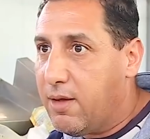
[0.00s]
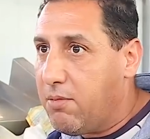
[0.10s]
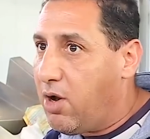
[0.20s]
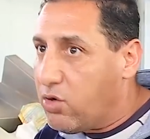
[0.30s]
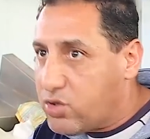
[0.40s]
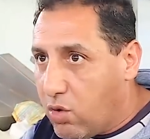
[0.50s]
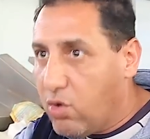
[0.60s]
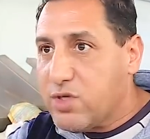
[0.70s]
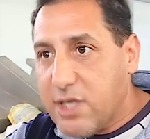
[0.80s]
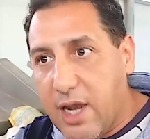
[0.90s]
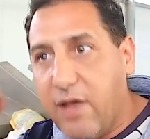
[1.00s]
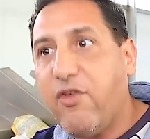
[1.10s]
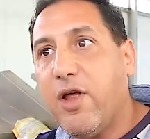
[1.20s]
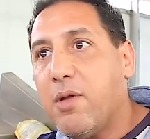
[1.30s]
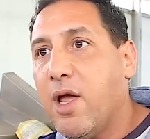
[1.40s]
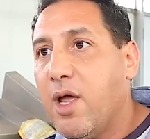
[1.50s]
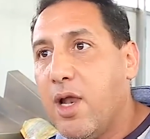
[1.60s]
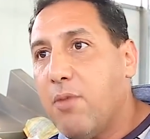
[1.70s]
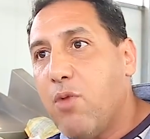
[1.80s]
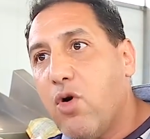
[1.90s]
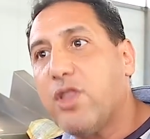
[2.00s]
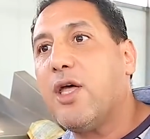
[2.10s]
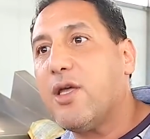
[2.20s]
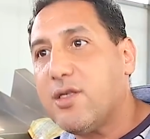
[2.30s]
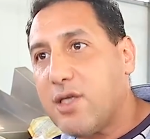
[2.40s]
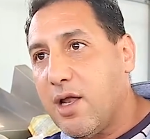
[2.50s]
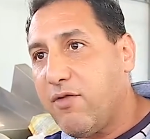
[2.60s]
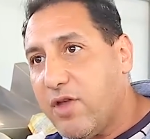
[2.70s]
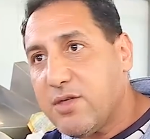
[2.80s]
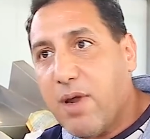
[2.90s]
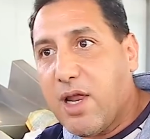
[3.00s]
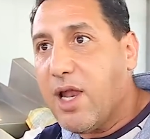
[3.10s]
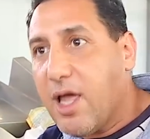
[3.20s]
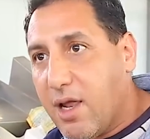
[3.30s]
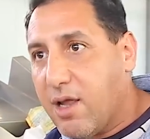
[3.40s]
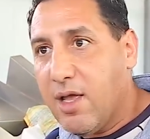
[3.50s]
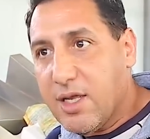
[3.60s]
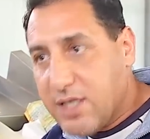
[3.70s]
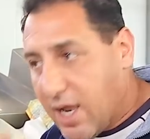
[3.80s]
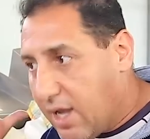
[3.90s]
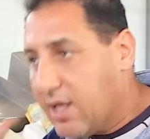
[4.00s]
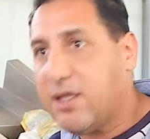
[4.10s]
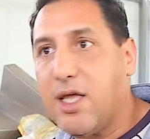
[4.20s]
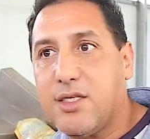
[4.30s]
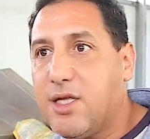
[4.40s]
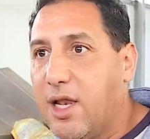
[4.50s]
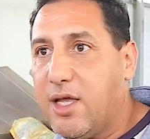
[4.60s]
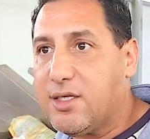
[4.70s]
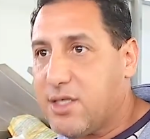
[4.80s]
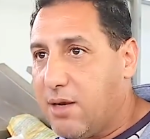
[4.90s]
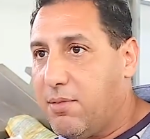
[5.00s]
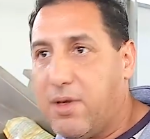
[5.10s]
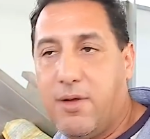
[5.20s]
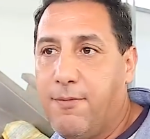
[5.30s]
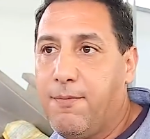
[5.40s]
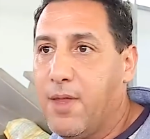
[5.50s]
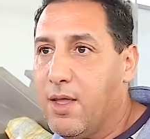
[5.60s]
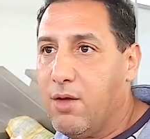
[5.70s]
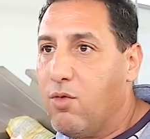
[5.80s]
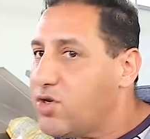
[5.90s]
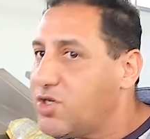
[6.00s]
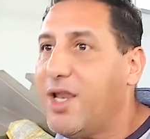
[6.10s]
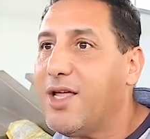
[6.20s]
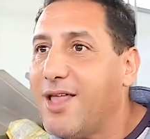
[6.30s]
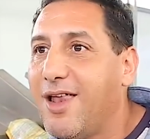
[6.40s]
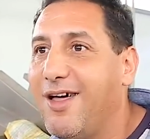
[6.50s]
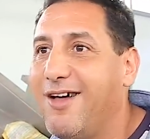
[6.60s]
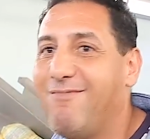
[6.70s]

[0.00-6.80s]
ملحوت كله صالح فيه المواد في فيه تبارك الله صالح للداس ديال الانسان واش اللي عطى الله